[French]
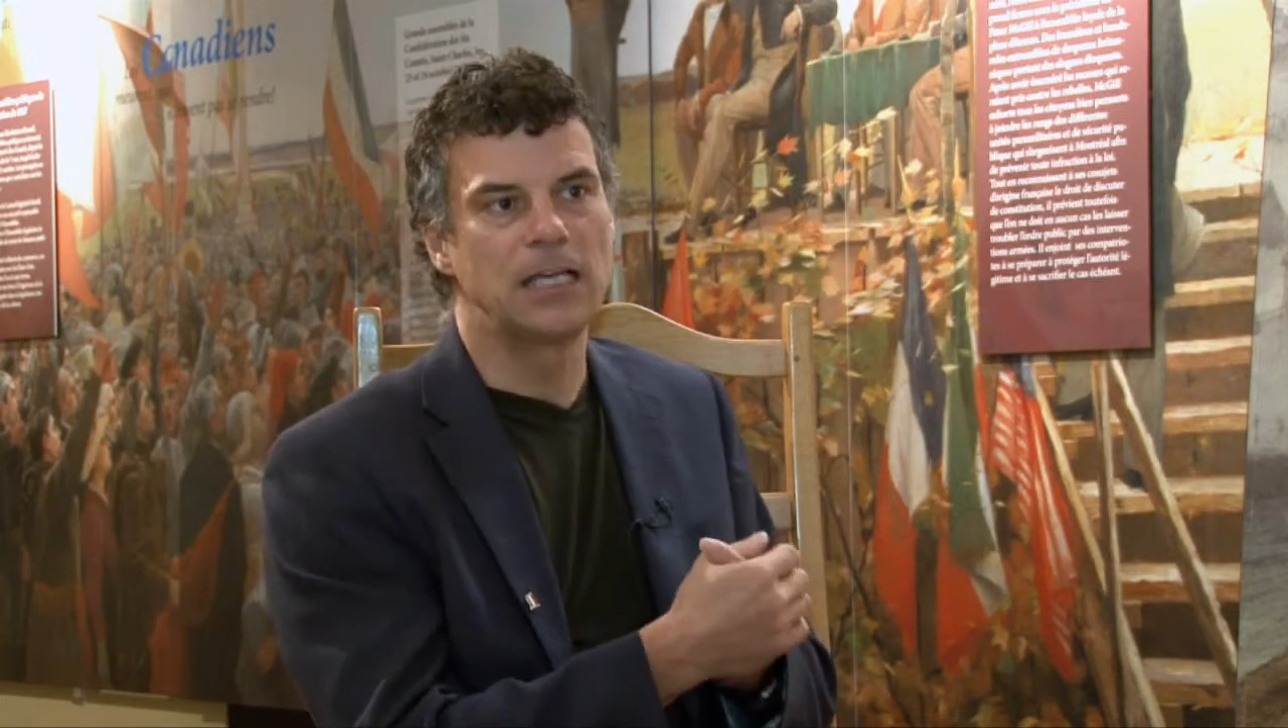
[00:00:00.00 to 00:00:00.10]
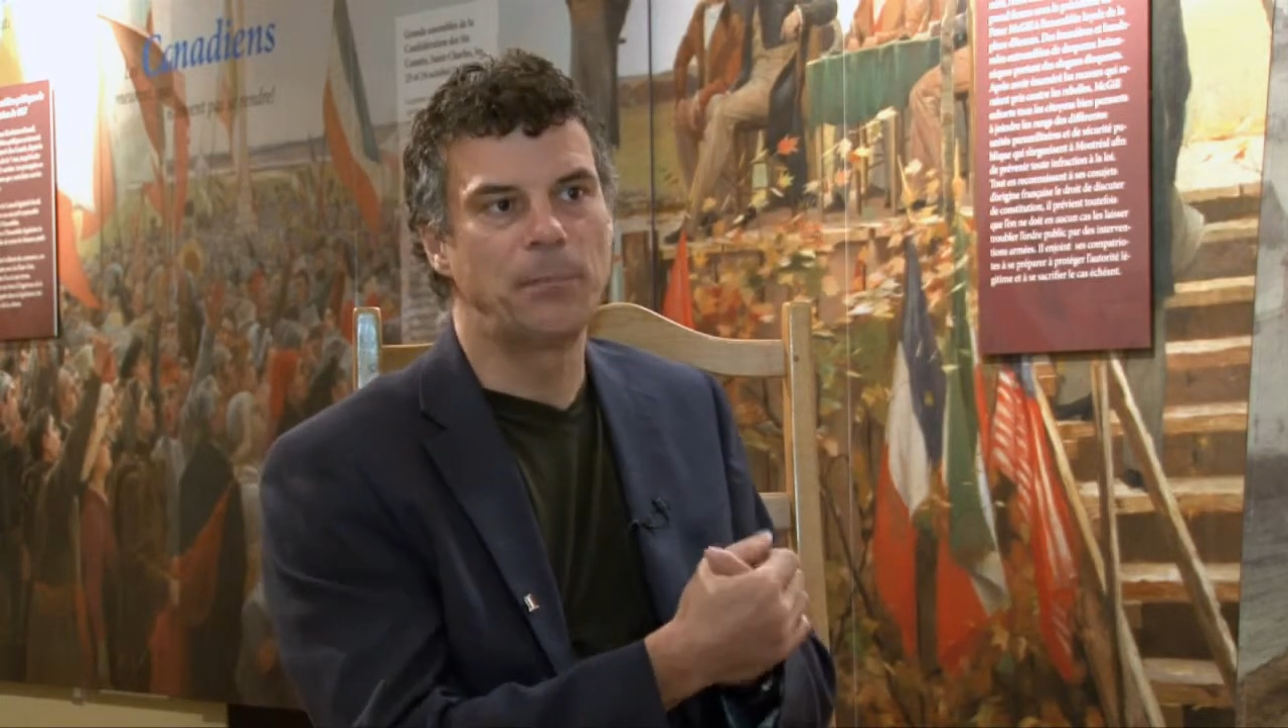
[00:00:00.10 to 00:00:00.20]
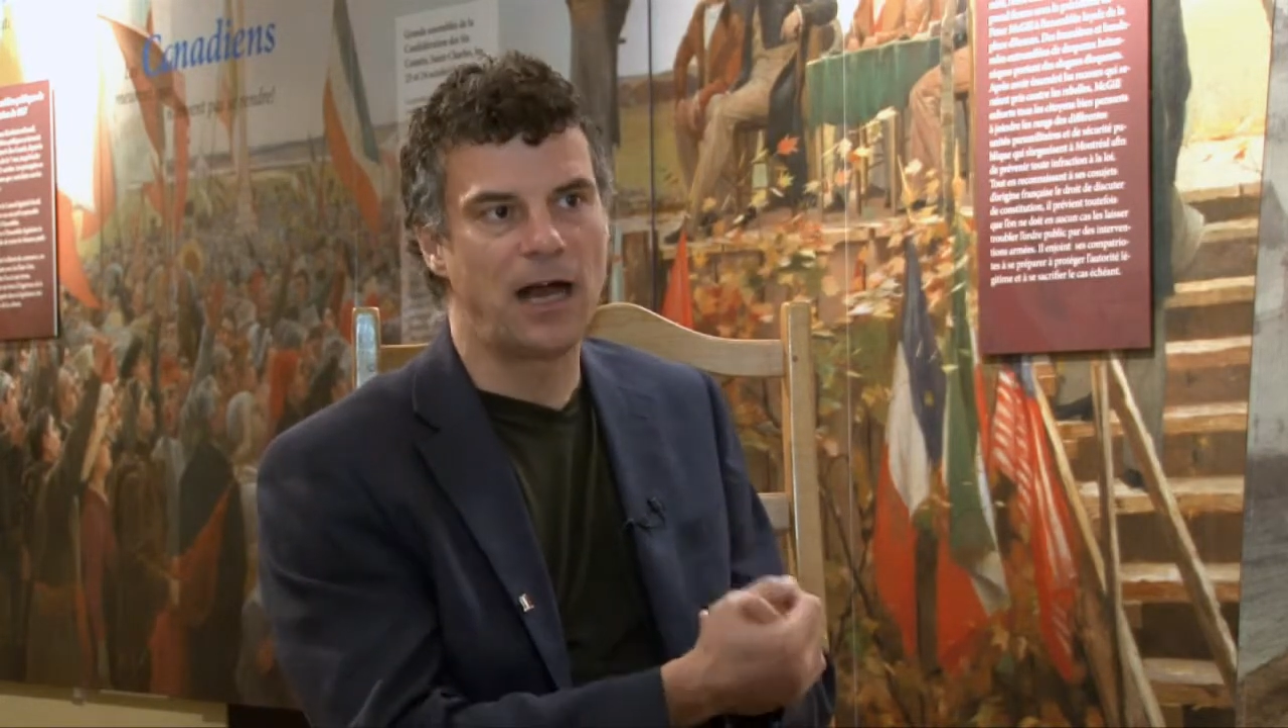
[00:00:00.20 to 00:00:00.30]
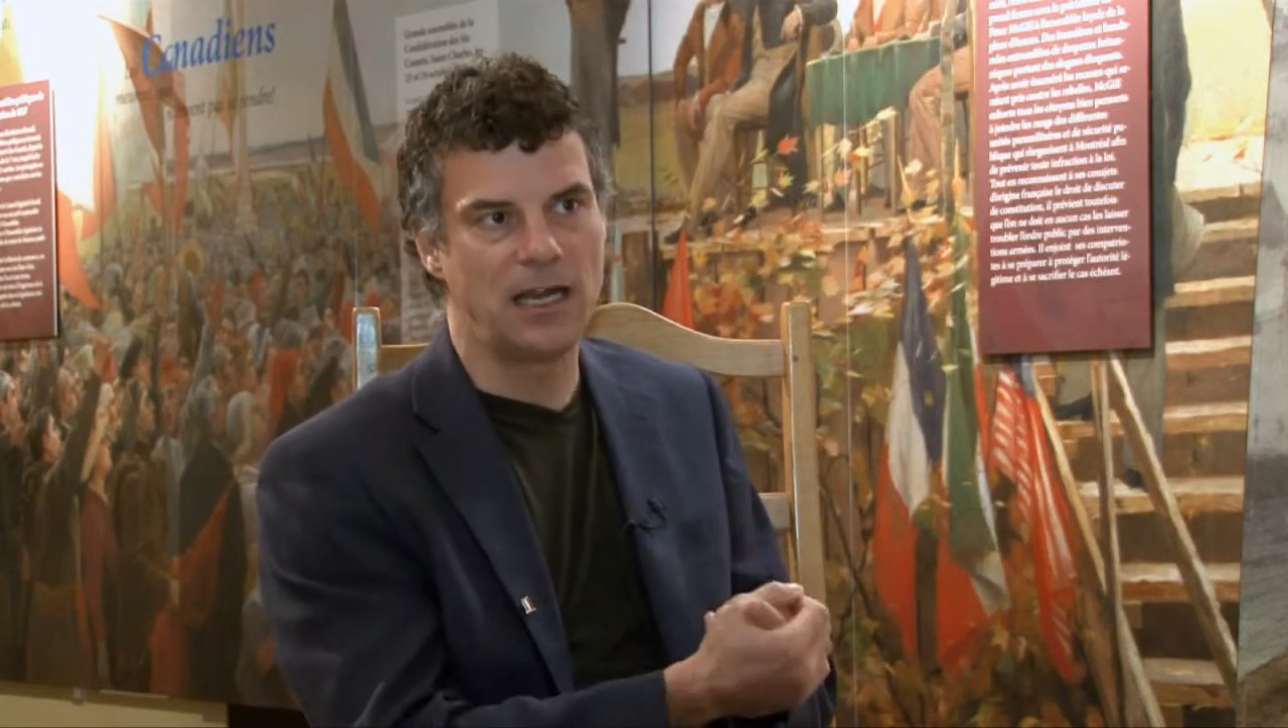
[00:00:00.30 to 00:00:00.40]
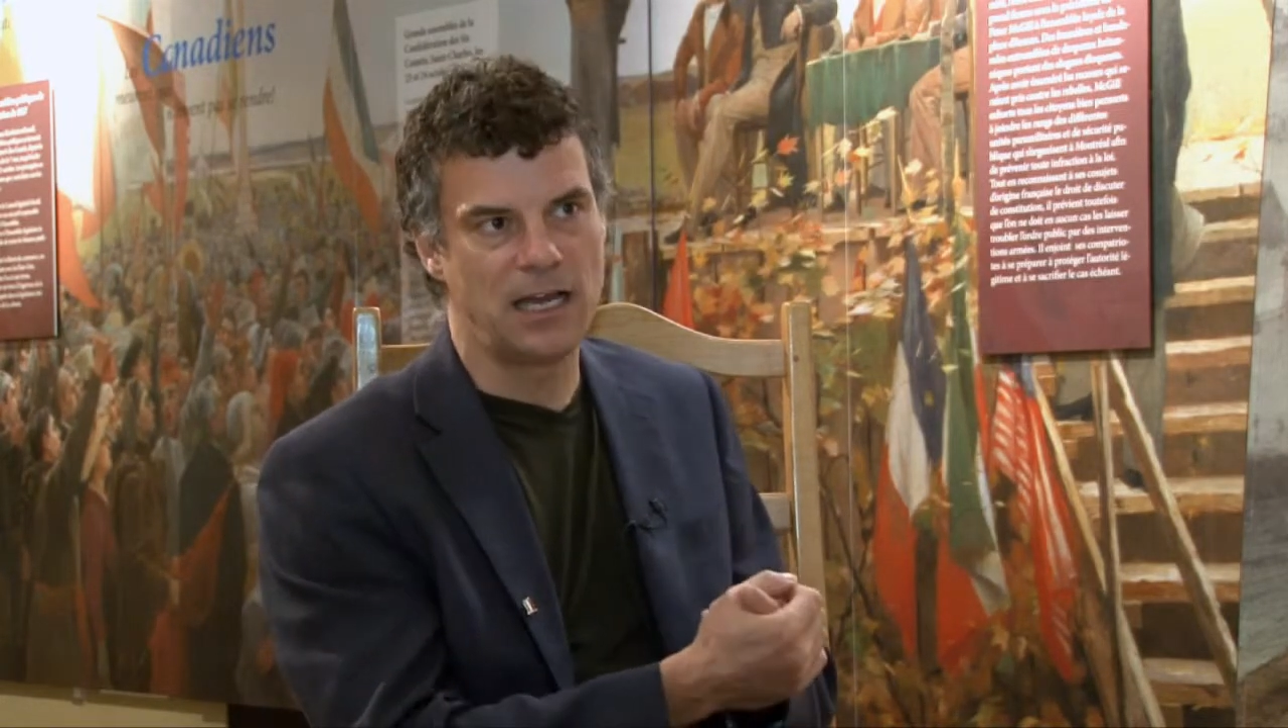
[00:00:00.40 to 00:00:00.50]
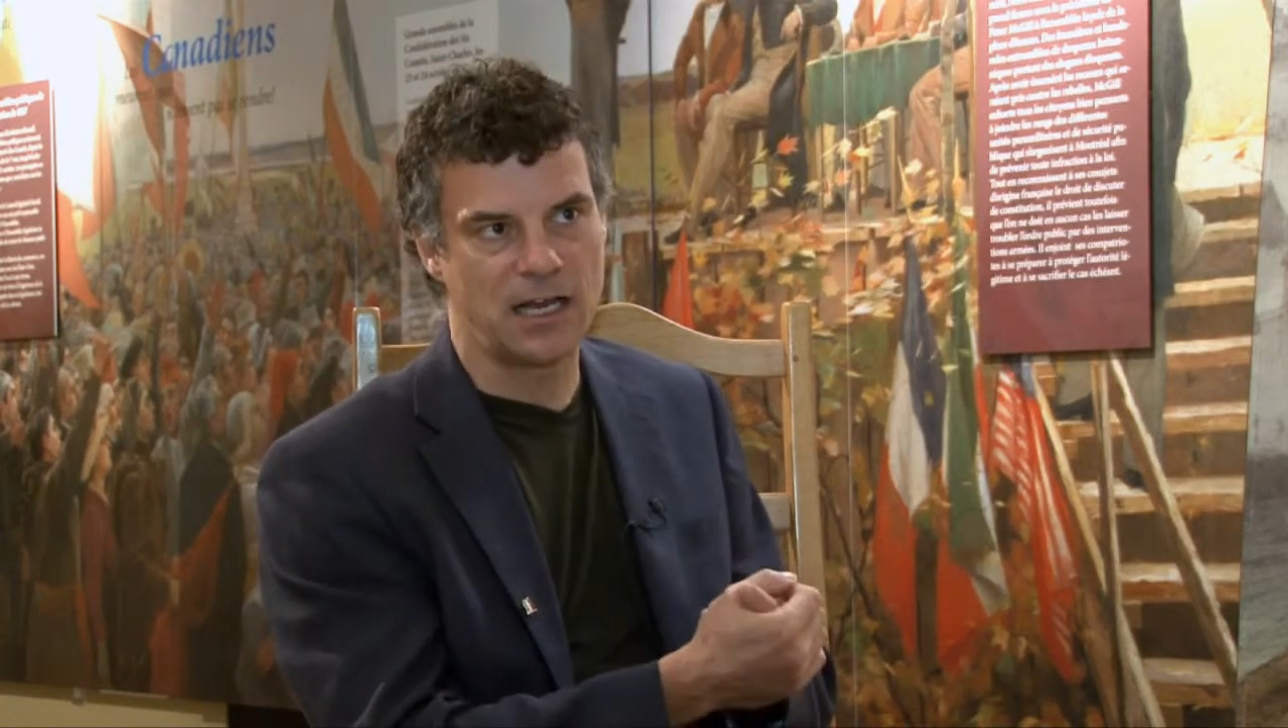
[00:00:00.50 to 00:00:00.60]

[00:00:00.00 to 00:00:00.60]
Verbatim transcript: qui prend